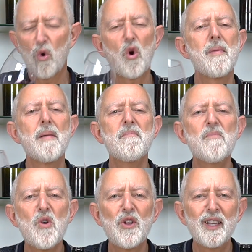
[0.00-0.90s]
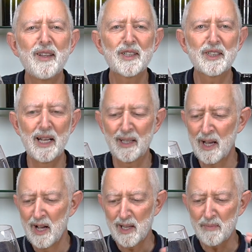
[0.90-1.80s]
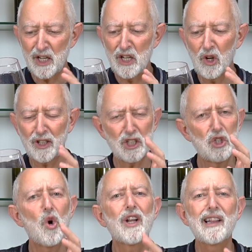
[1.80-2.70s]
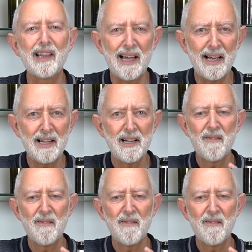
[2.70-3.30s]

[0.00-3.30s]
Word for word: O aroma é muito interessante. Temos aqui notas de hortelã,